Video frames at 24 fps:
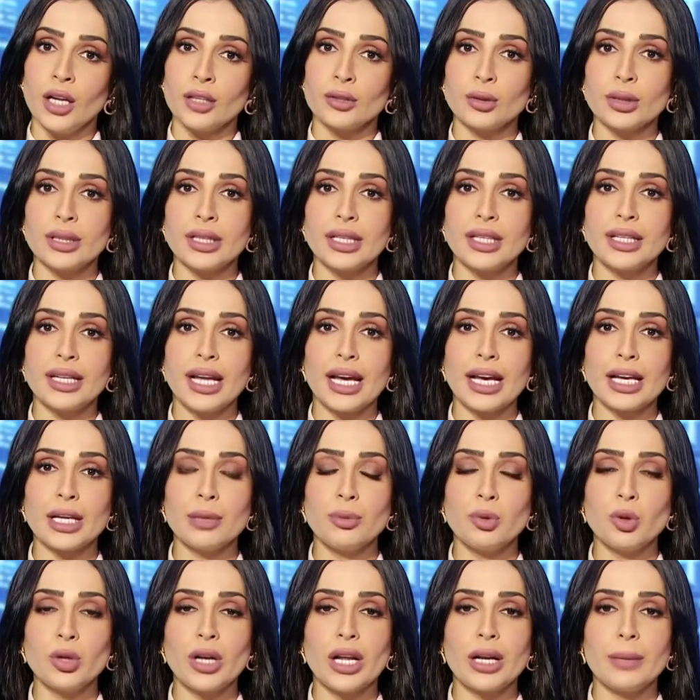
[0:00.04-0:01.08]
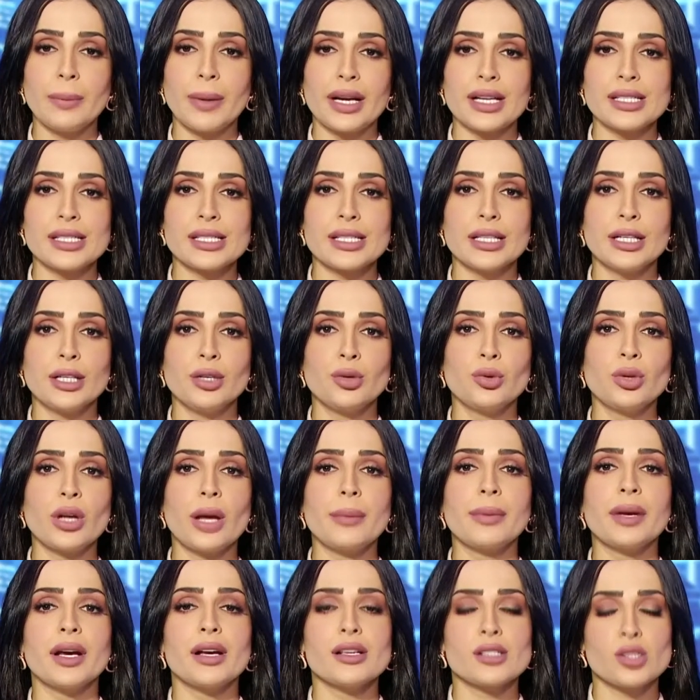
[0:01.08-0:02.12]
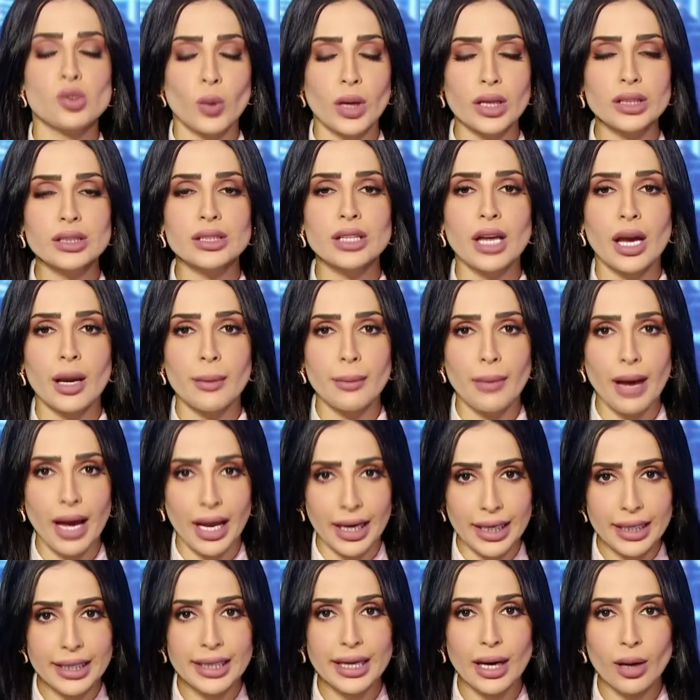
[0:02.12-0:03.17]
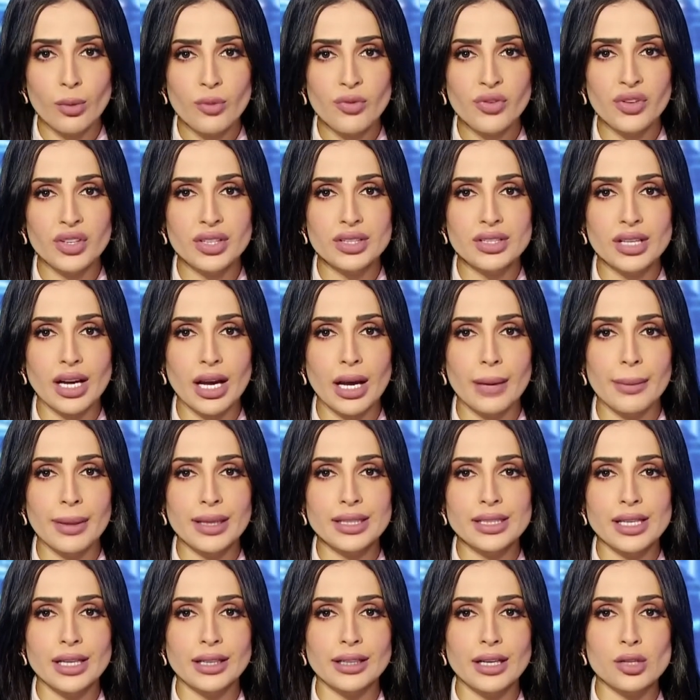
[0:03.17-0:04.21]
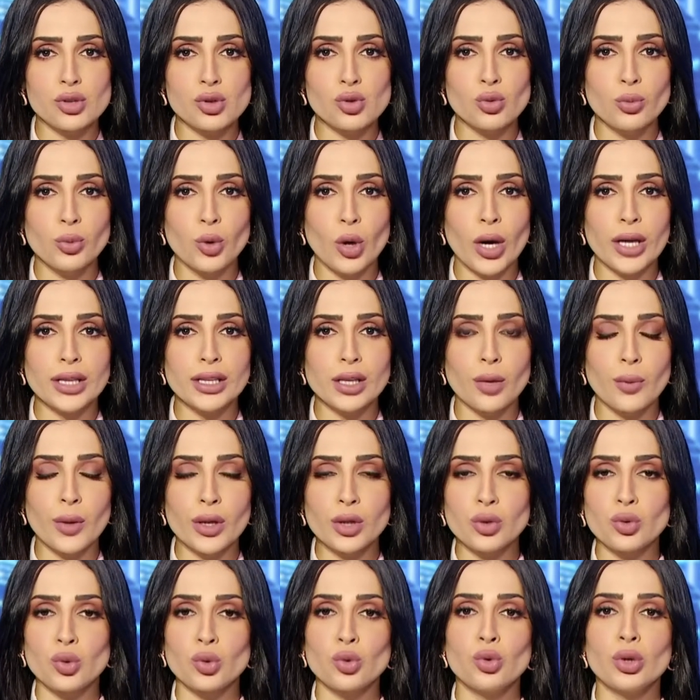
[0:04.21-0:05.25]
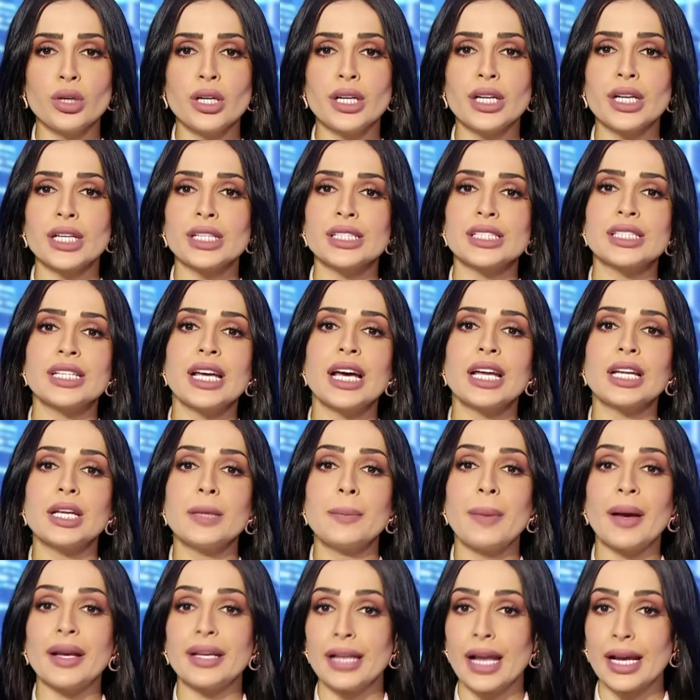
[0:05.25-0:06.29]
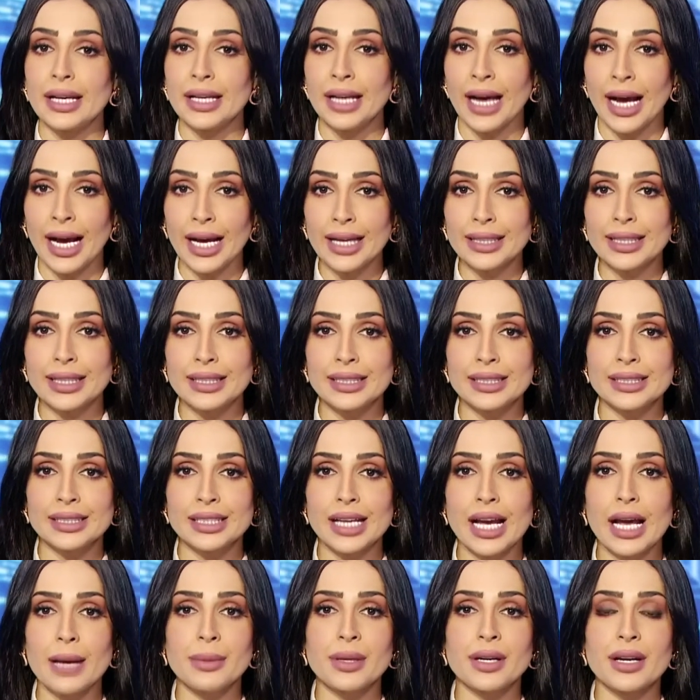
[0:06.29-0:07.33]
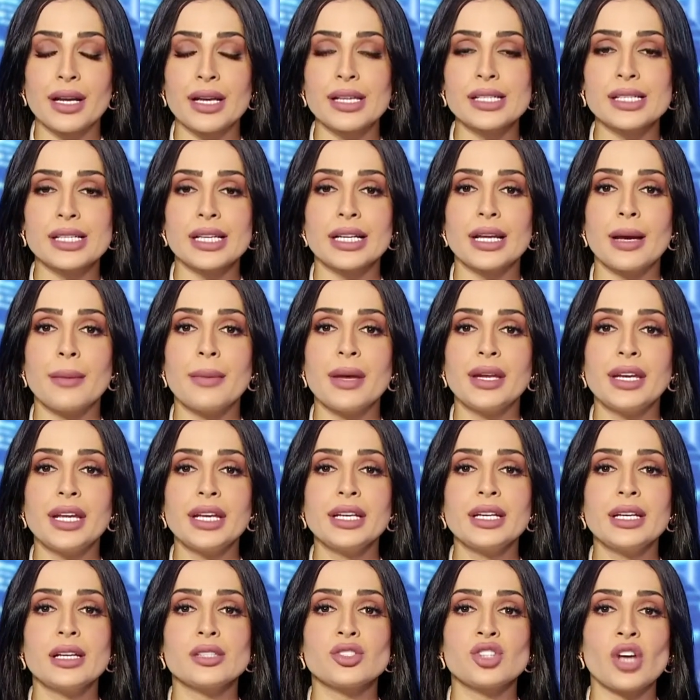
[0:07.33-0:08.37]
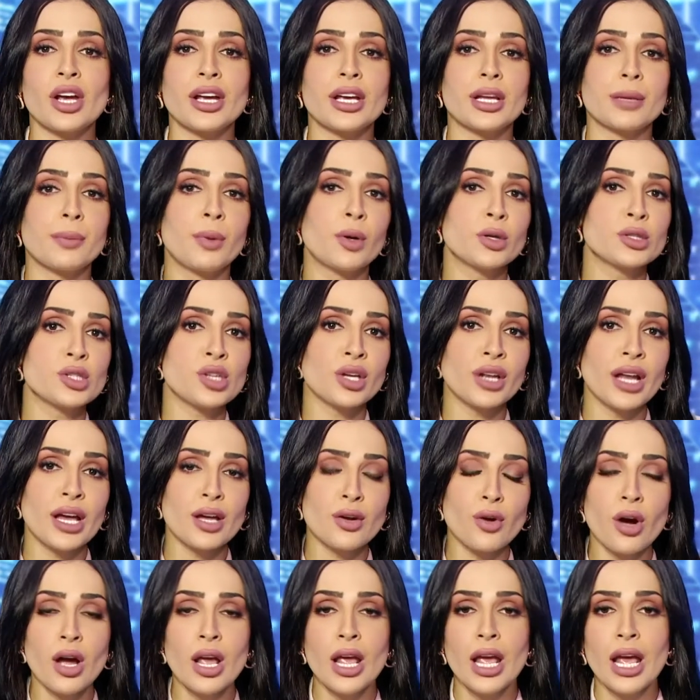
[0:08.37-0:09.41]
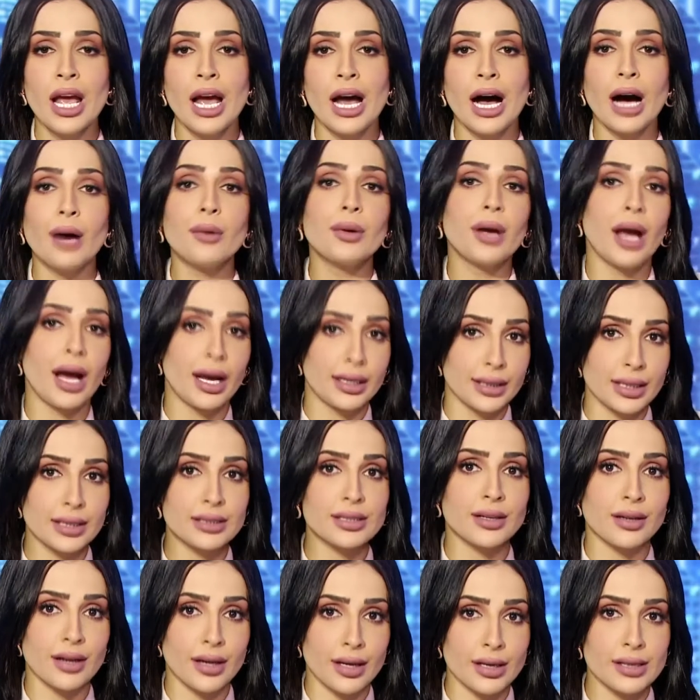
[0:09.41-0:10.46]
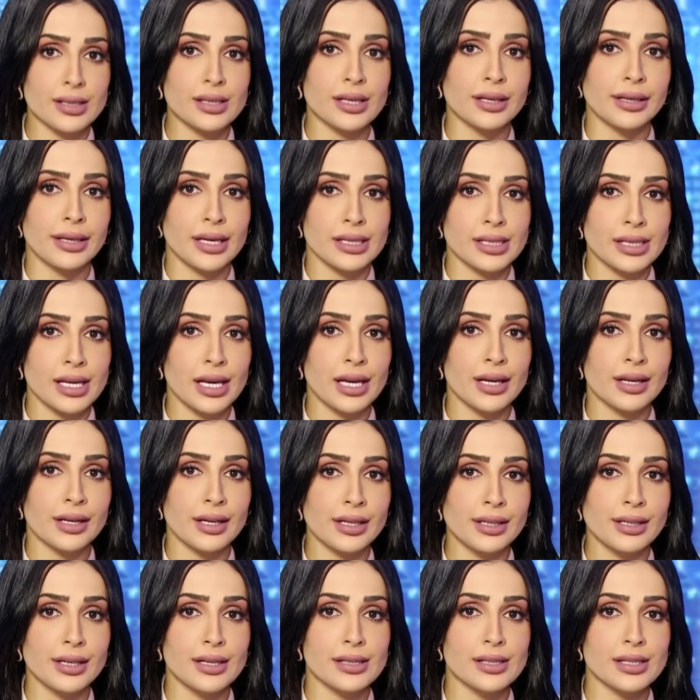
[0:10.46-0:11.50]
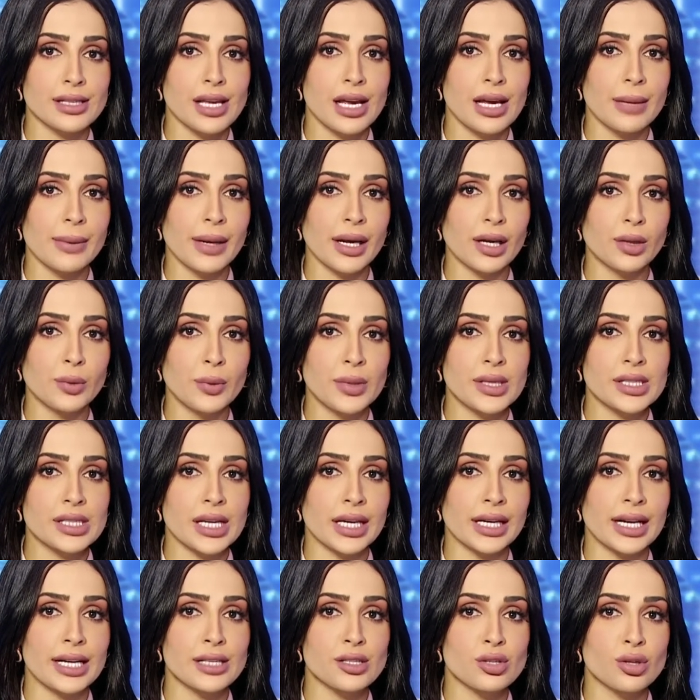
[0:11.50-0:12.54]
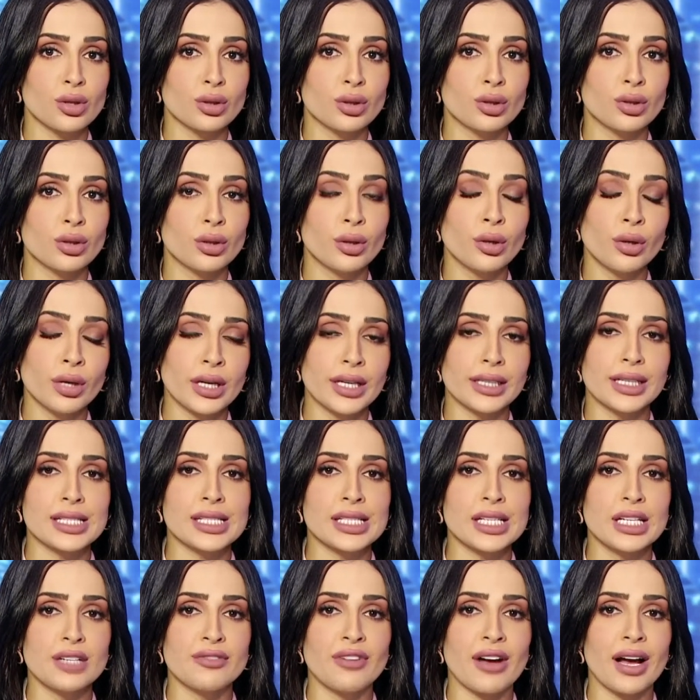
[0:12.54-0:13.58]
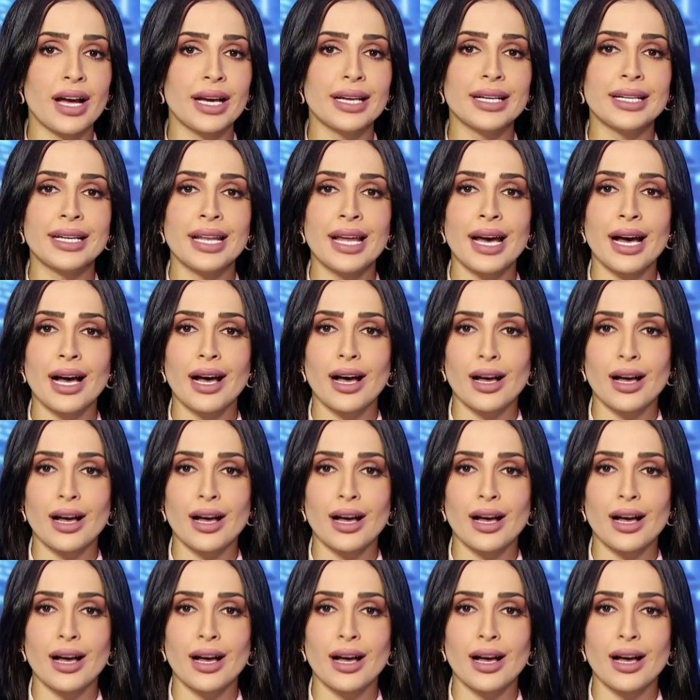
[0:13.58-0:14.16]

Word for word: يدلي الناخبون البرازيليون بأصواتهم اليوم في انتخابات يشوبها التوتر للاختيار بين إعادة انتخاب الرئيس اليمني جاير بولسونارو أو إعادة الرئيس اليساري السابق لويس إناسيو لولا دا سيلفا إلى